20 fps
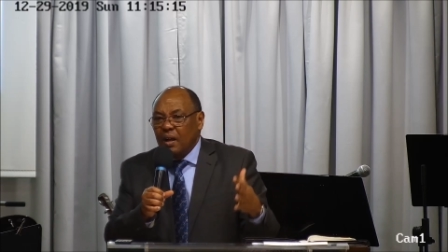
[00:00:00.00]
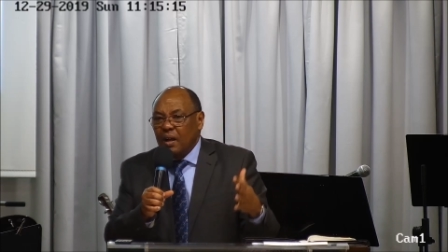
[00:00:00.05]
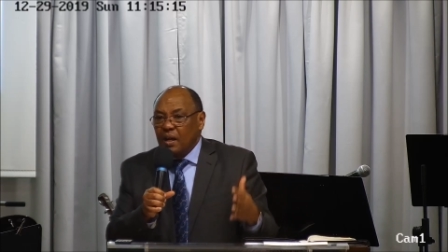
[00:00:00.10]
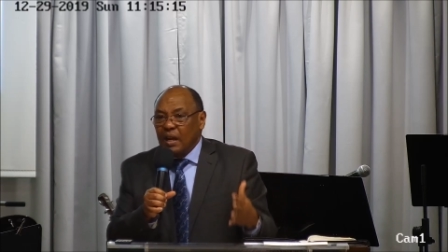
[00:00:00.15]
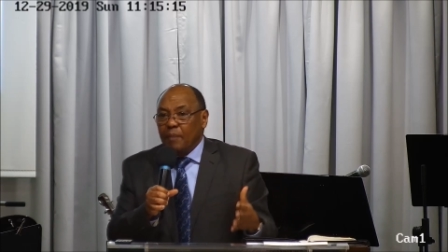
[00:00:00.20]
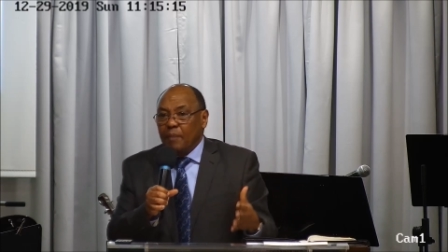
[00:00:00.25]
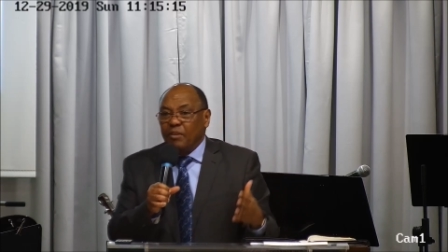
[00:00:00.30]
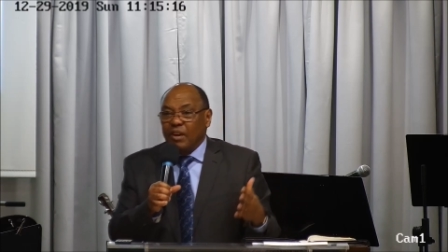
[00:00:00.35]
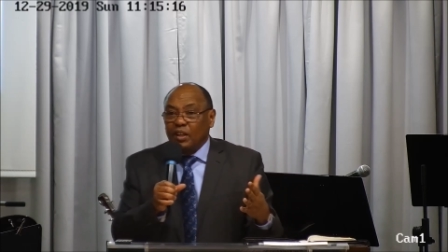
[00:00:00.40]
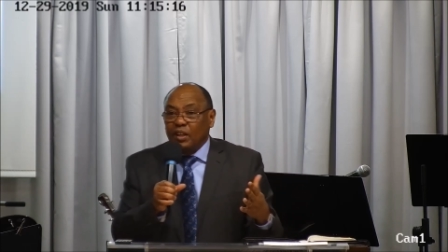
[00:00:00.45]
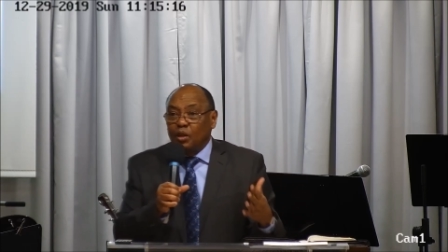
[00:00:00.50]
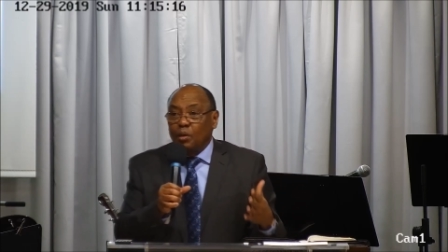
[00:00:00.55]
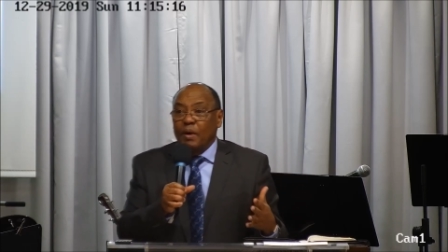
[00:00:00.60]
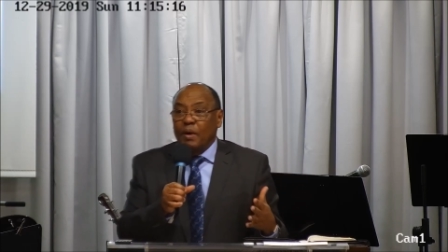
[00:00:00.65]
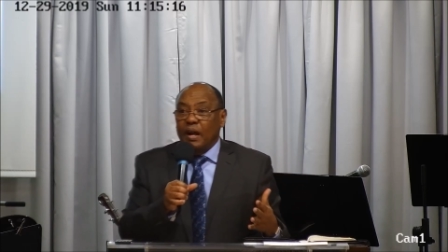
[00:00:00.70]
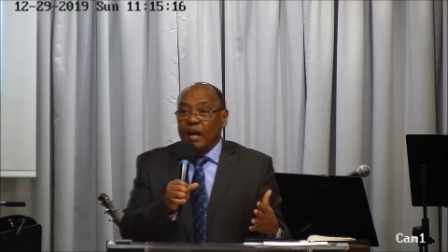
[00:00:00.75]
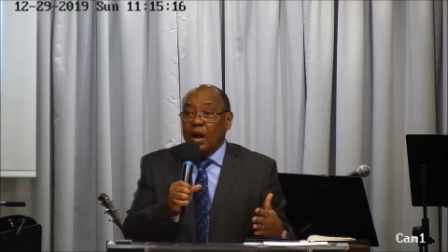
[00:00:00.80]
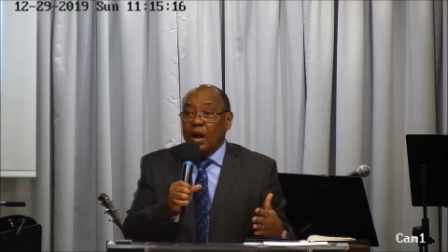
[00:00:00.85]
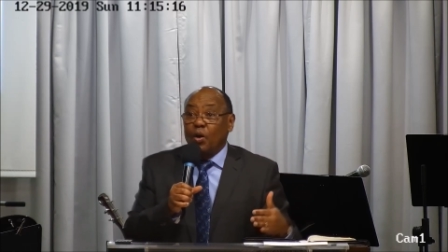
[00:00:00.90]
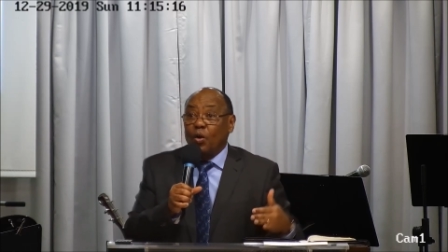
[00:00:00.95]
la vallée de
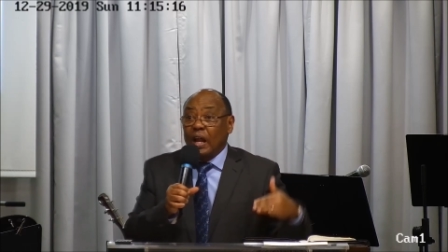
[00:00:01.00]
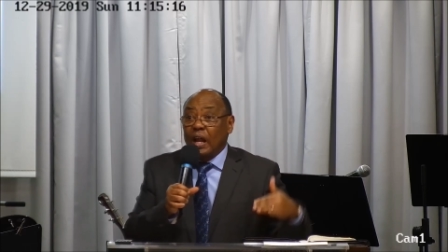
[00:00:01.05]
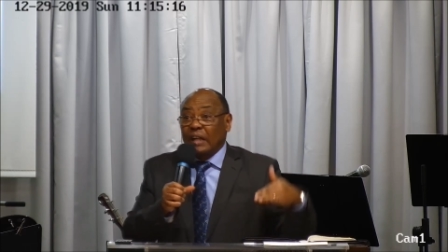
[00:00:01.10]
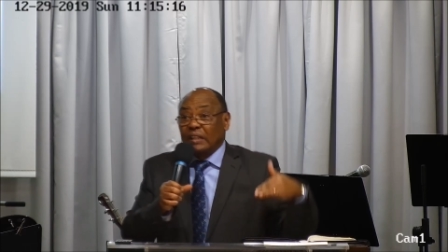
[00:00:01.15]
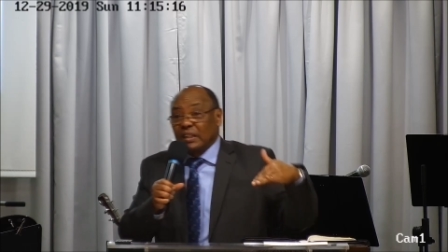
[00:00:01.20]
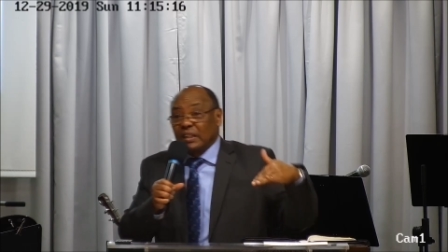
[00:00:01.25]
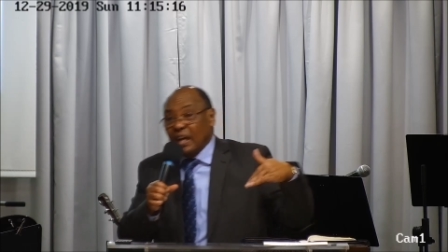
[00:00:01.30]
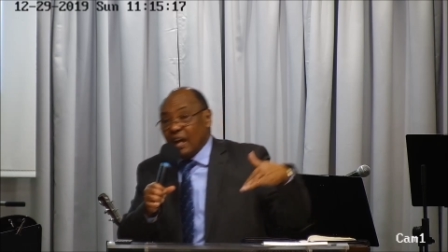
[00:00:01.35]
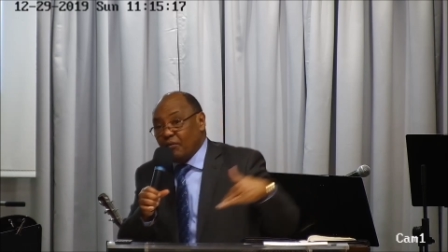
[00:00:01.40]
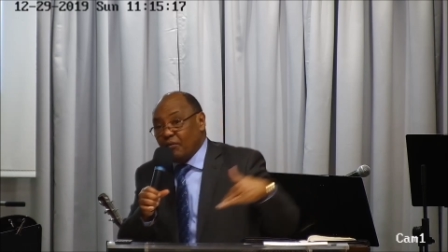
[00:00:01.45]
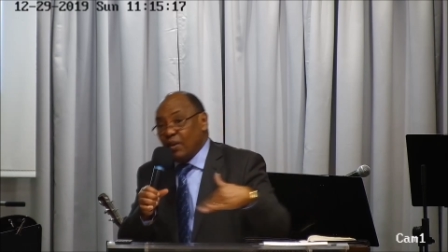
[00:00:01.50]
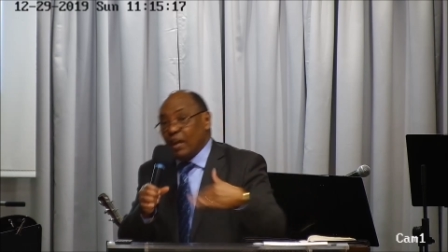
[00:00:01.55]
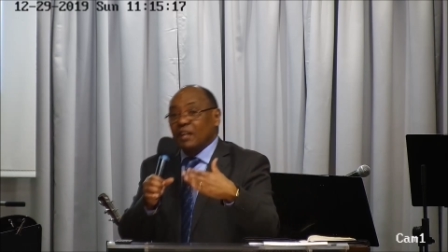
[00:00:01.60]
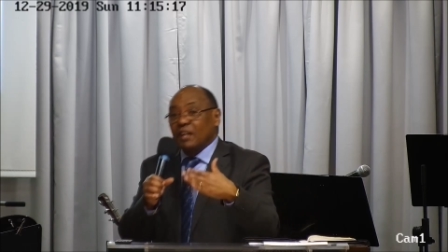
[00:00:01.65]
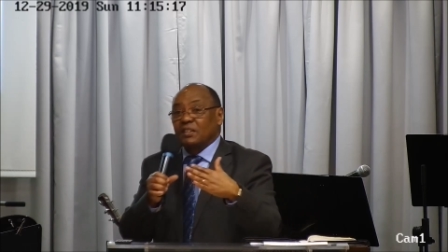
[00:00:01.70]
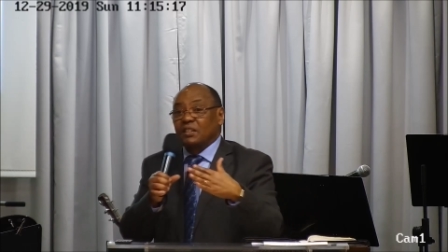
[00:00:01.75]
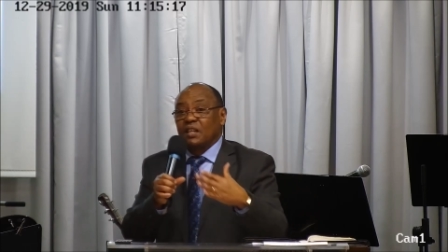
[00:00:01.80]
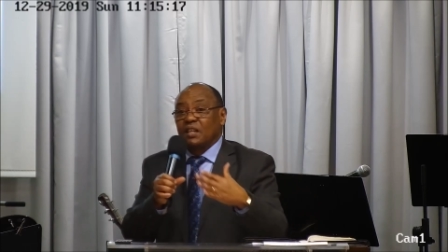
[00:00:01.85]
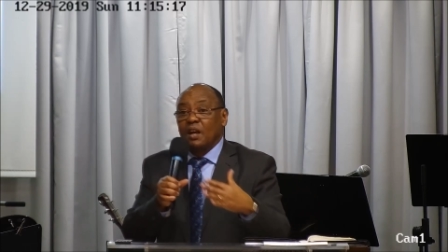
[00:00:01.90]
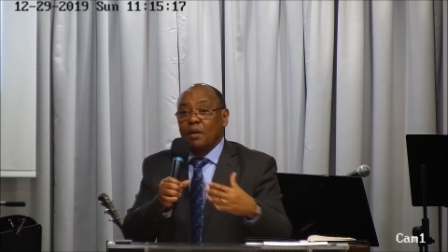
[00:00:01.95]
Baca, on la traverse,
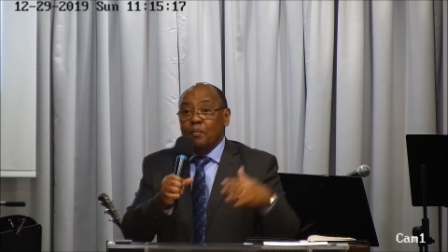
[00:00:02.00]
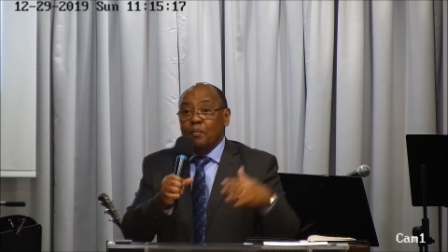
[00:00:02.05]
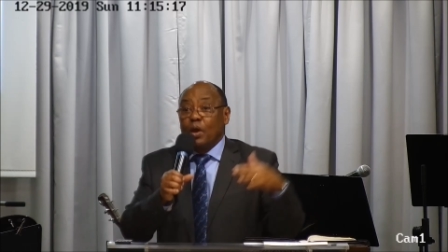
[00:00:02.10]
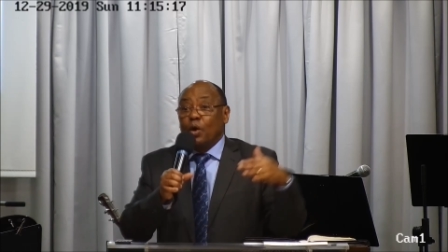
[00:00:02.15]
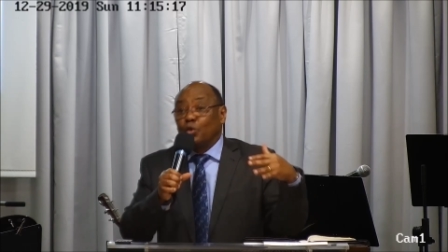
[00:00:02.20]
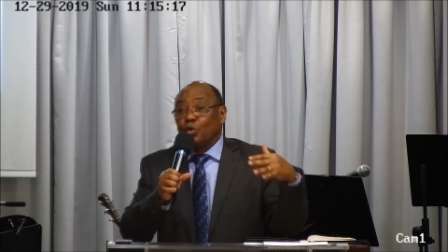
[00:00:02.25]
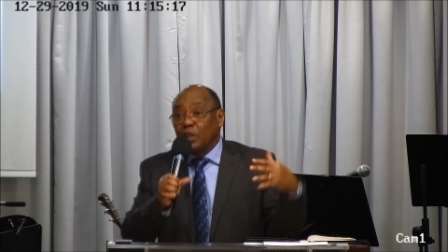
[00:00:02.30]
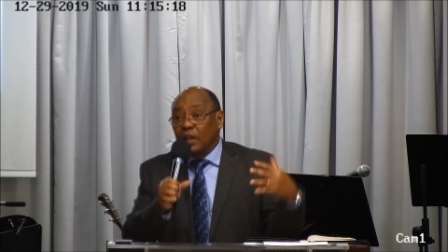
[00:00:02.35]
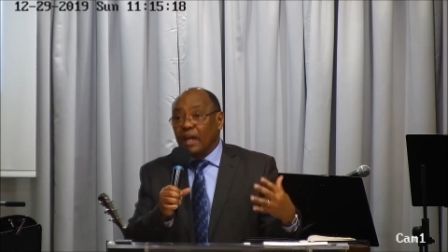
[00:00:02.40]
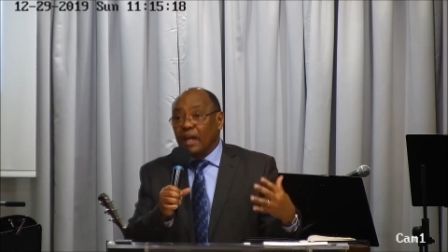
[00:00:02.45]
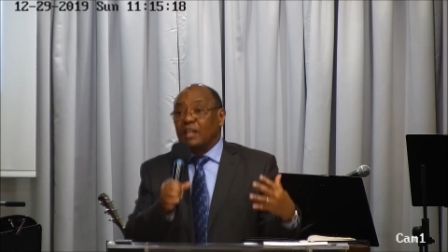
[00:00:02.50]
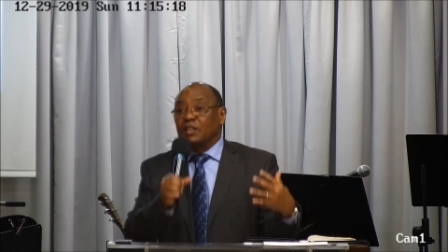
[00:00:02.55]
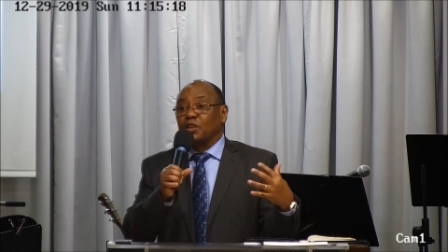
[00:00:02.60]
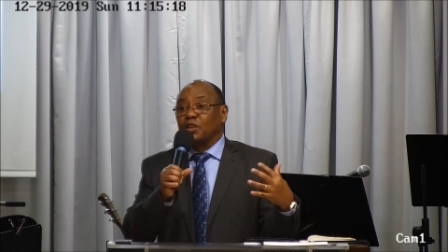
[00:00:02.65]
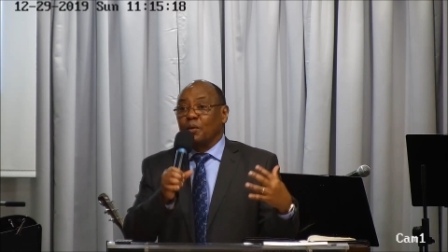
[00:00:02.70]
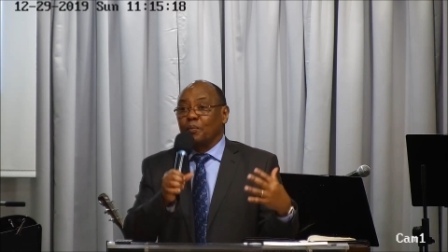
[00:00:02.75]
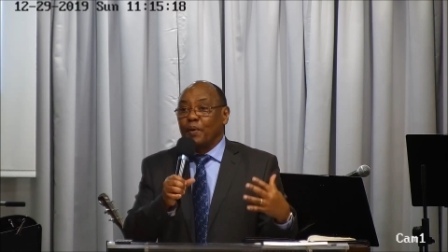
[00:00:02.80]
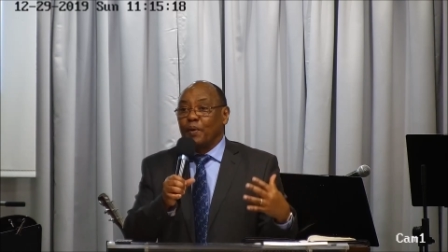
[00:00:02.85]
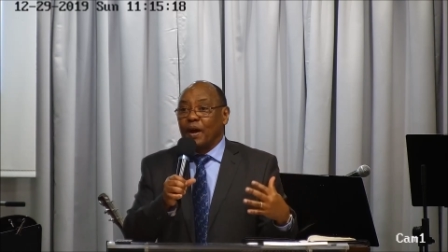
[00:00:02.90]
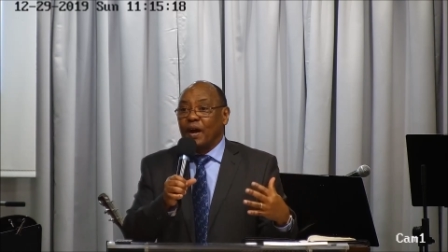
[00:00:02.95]
mais on n'y reste
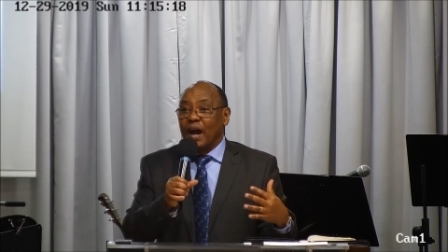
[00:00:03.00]
pas.